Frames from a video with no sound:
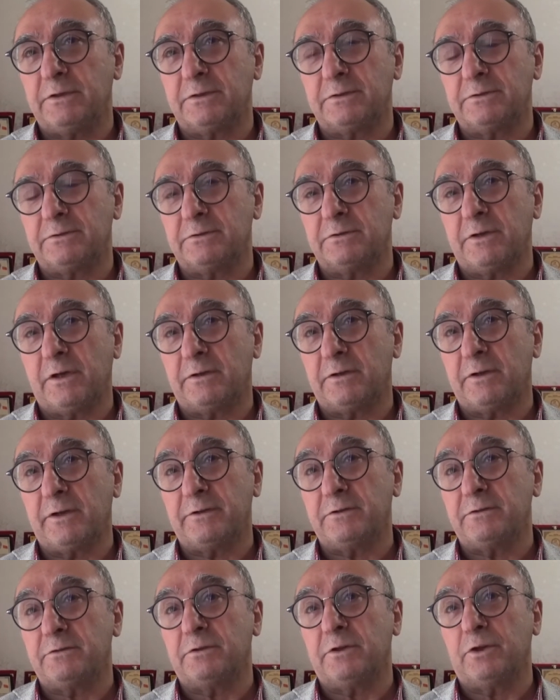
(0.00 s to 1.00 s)

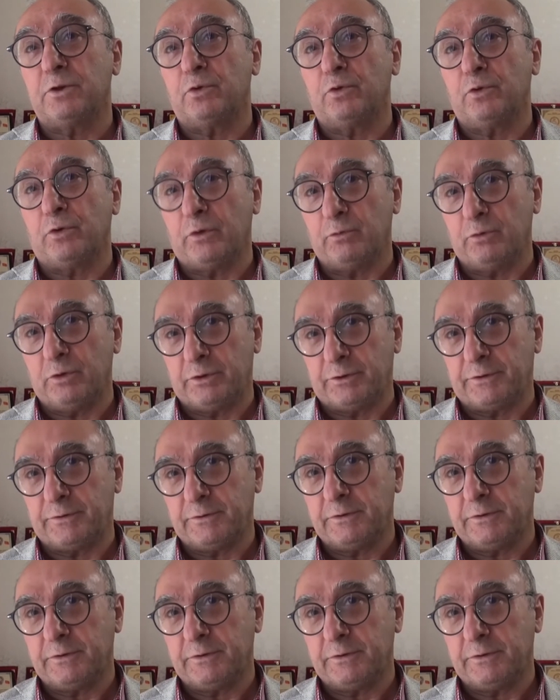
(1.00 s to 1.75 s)
iktidarların da görevidir.